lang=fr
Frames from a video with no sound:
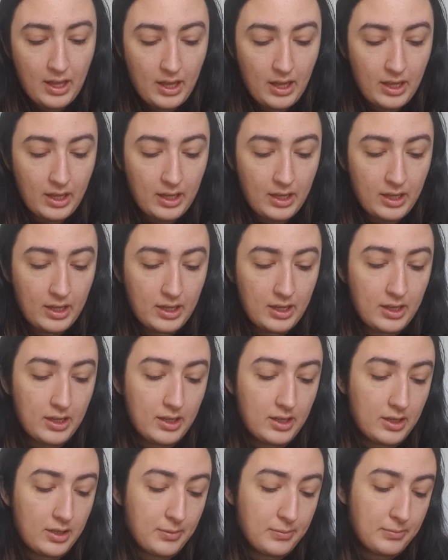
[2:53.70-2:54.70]

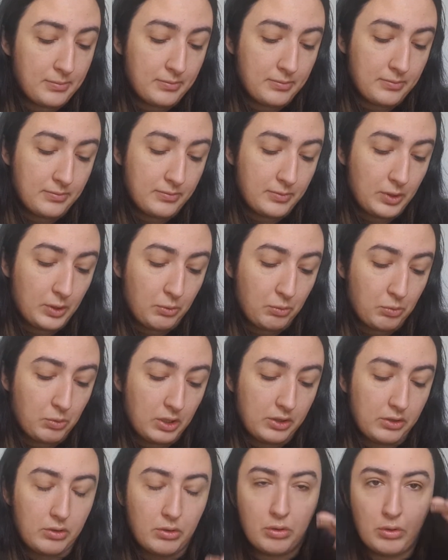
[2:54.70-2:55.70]
Un what
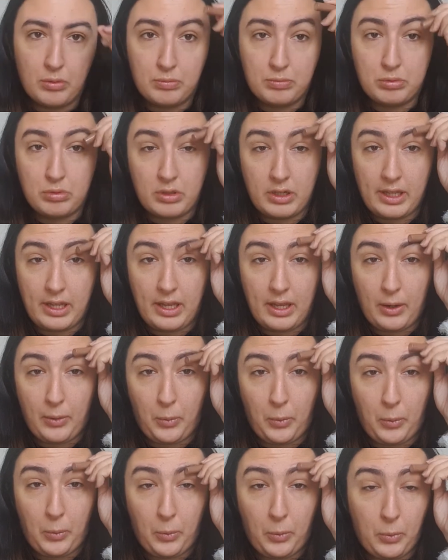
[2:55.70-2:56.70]
pour les
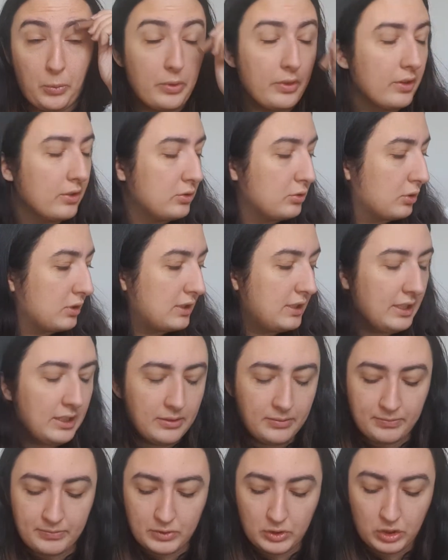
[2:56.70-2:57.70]
sourcils,
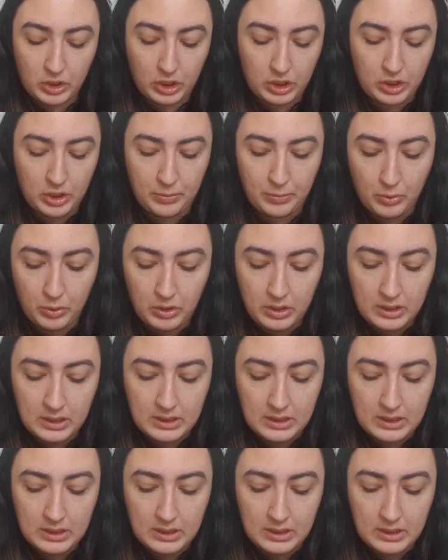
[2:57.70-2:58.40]
cherchez le mot.